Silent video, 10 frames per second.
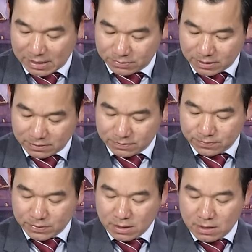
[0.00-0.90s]
lập tức
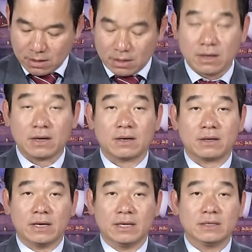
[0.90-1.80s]

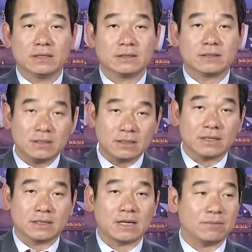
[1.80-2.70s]
để thứ nhất
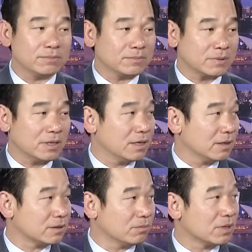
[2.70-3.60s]
là thăm
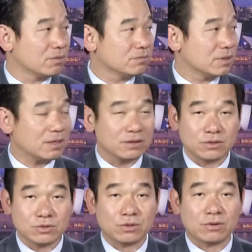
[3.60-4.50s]
uh, tổng thống
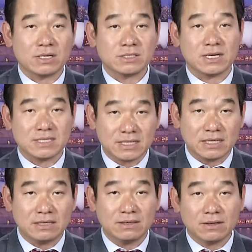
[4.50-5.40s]
uh, Ukraine
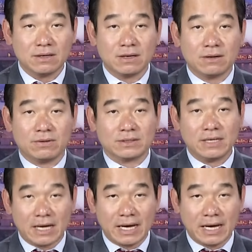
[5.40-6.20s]
Zelensky và thứ